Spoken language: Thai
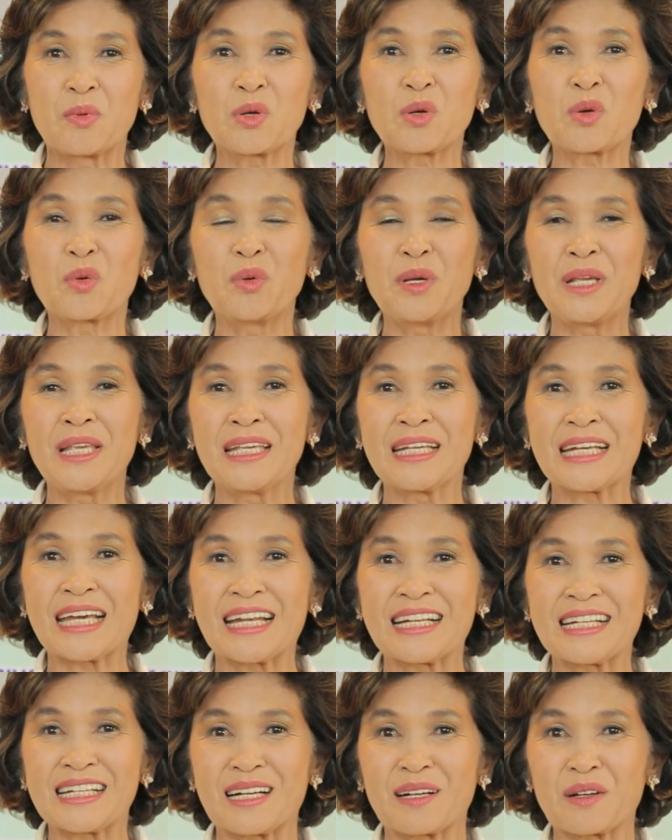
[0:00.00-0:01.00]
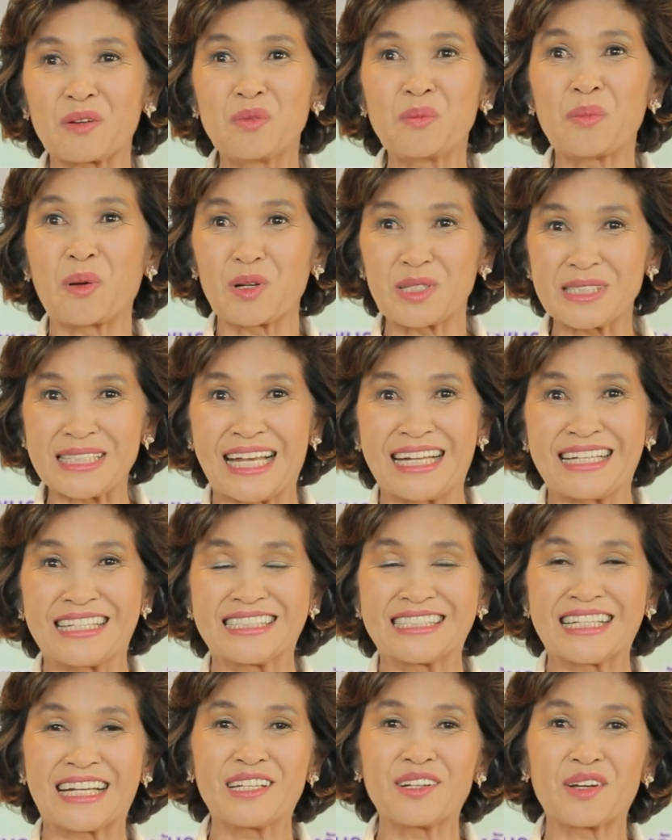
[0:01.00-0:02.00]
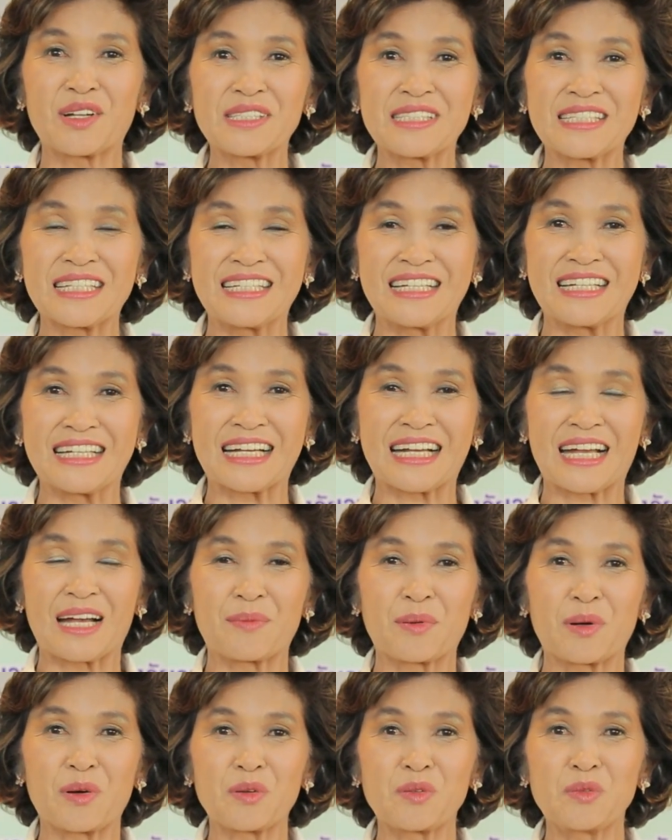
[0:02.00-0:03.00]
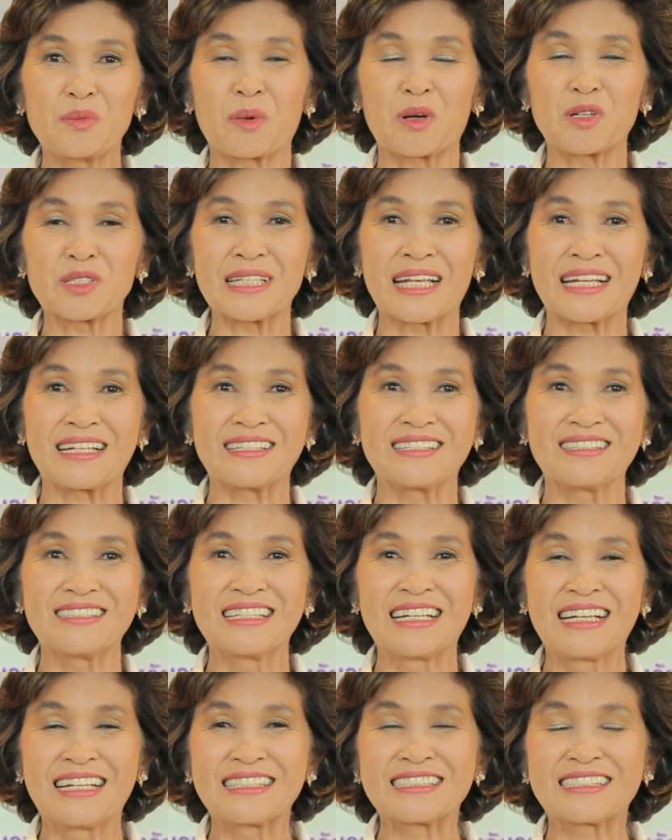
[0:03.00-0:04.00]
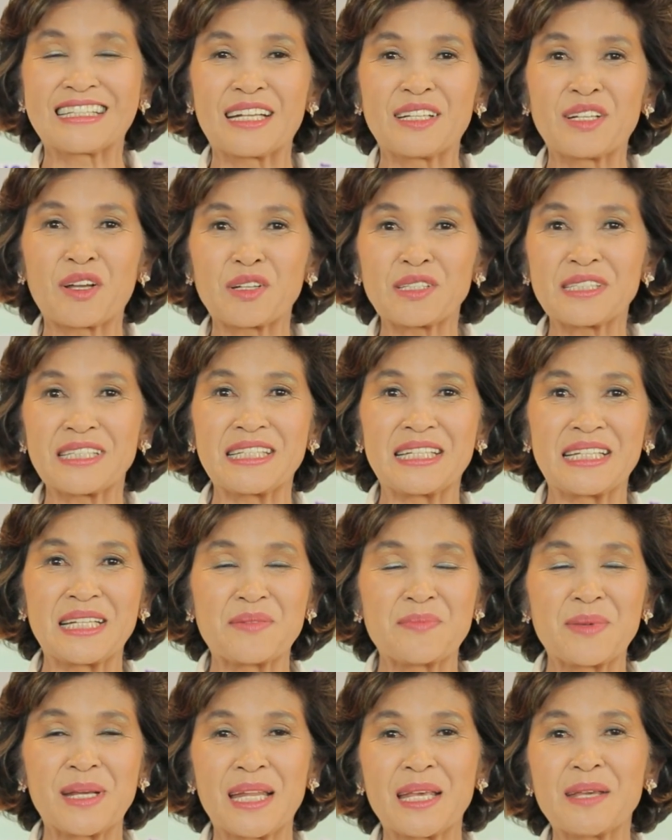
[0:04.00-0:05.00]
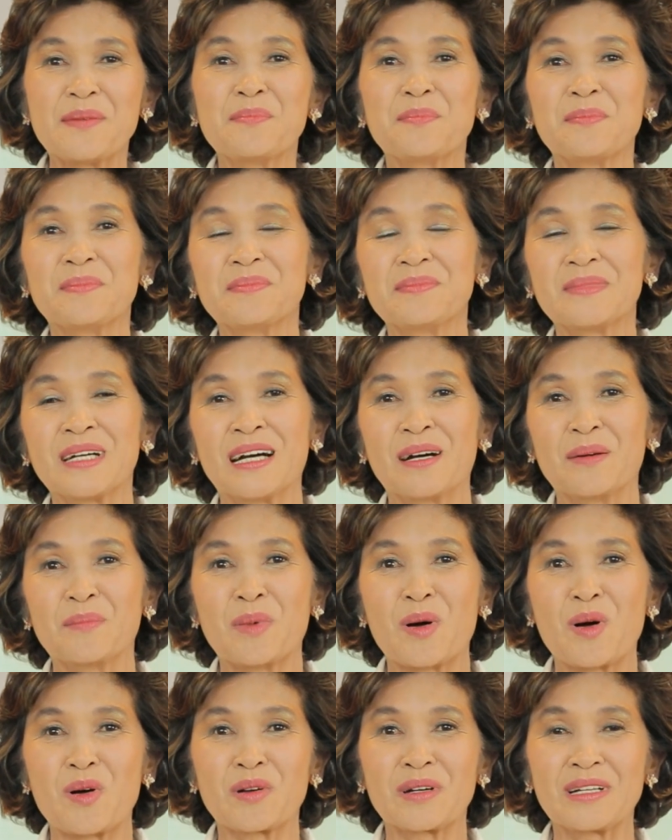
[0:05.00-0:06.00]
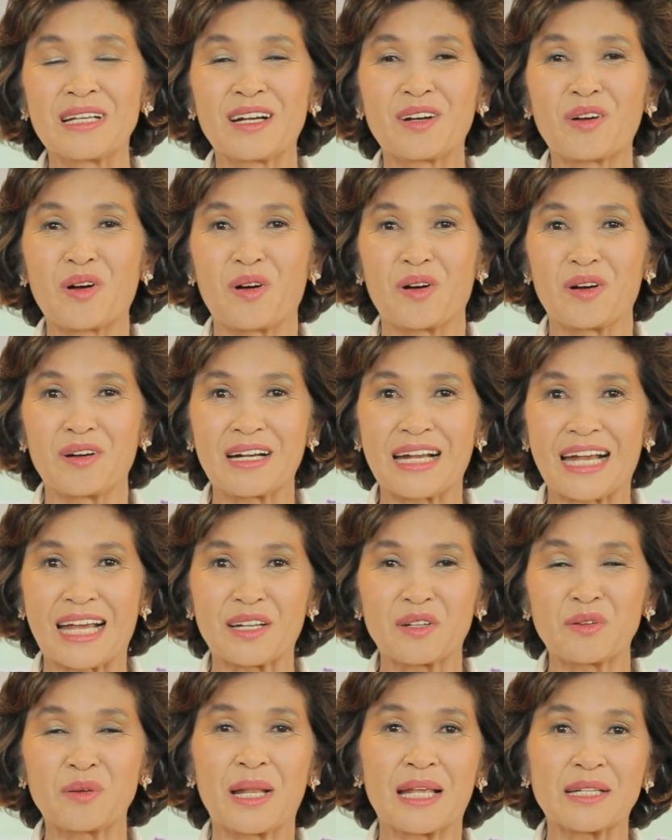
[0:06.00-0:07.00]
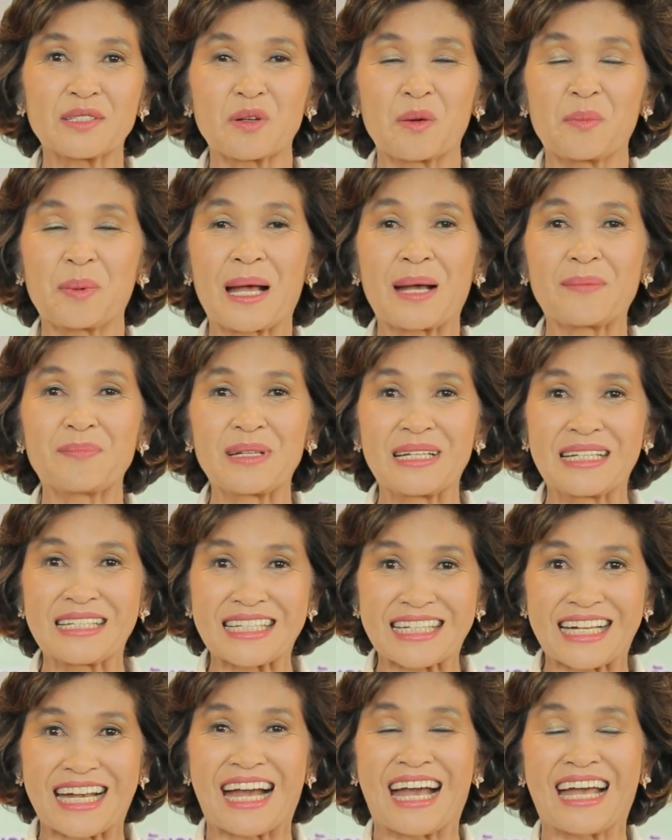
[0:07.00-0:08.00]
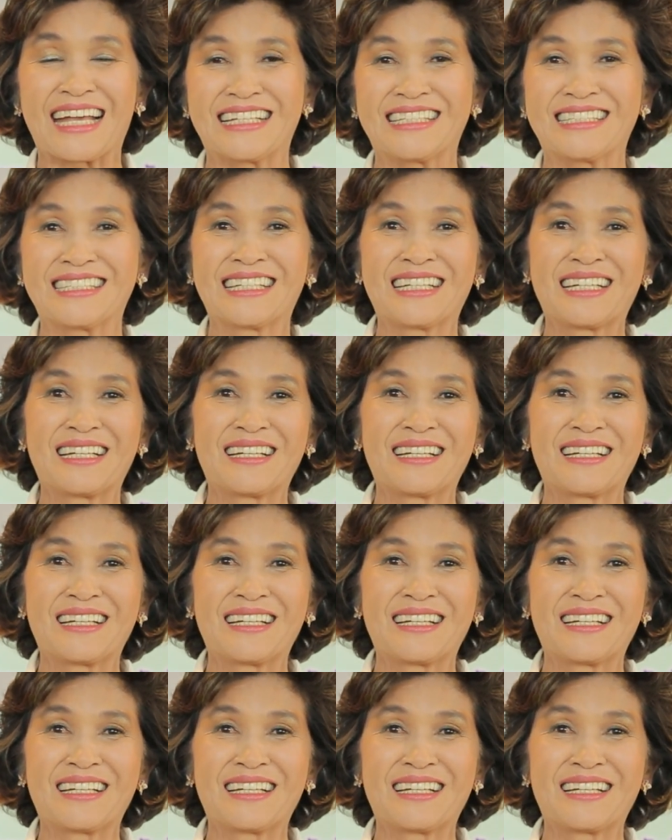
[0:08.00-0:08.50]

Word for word: พูดคุยกันกับคุณหมอสันใจยอดสินนะคะเพราะคุณหมอสันใจยอดสินเนี่ยไม่ได้มองเรื่องของการดูแลสุขภาพกาย